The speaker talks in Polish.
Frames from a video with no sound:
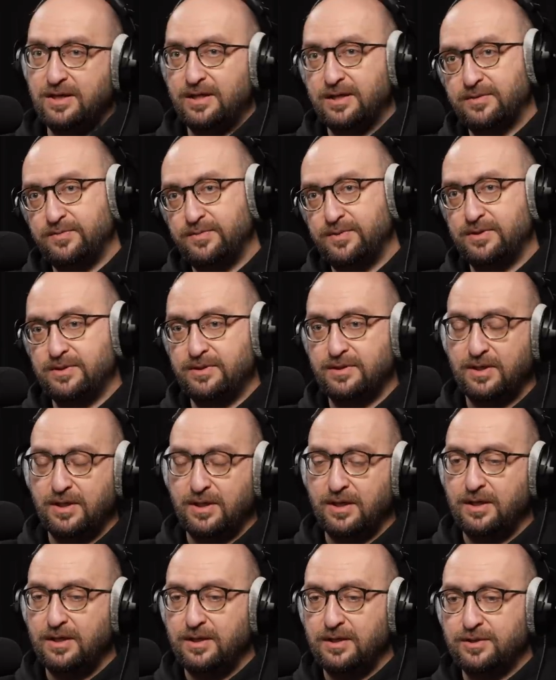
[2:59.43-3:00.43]
jakby
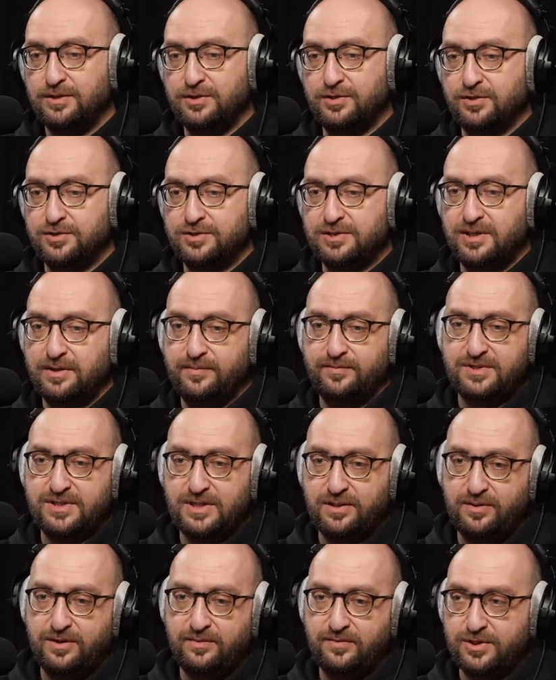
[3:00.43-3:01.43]
dostęp
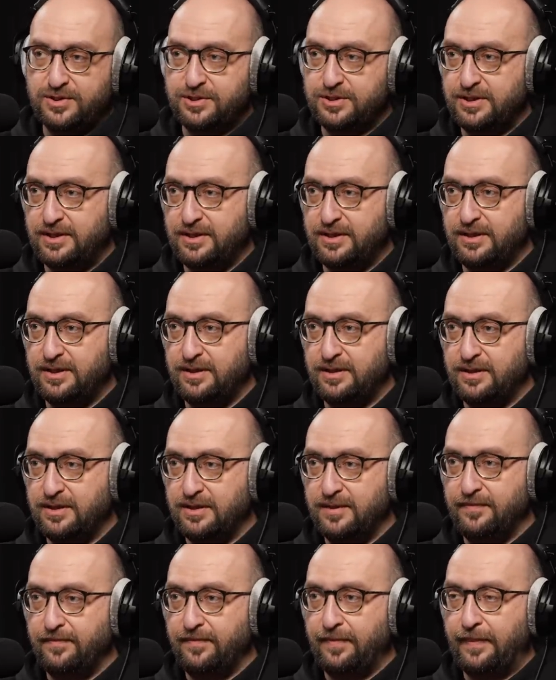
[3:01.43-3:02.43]
całej maszynerii